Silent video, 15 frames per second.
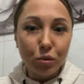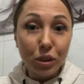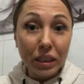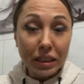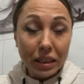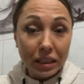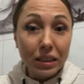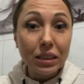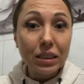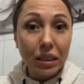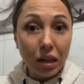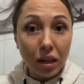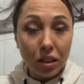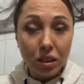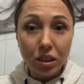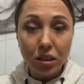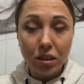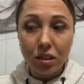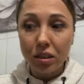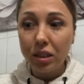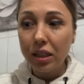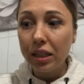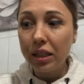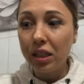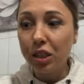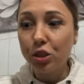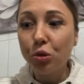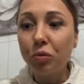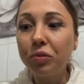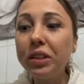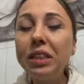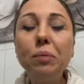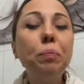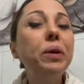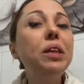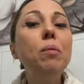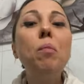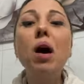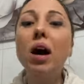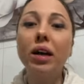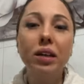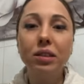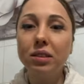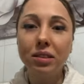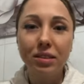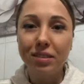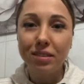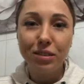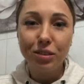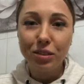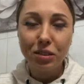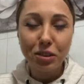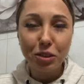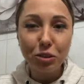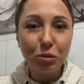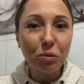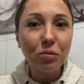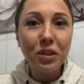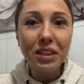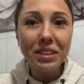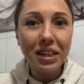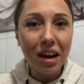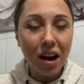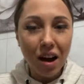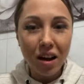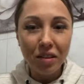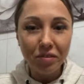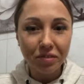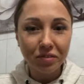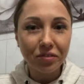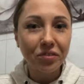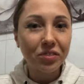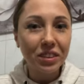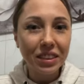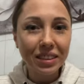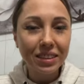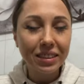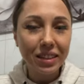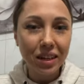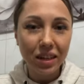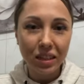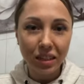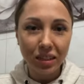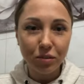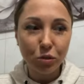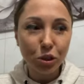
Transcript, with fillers: Вот это и страшно, что вы не понимаете, что весь кайф в незнании.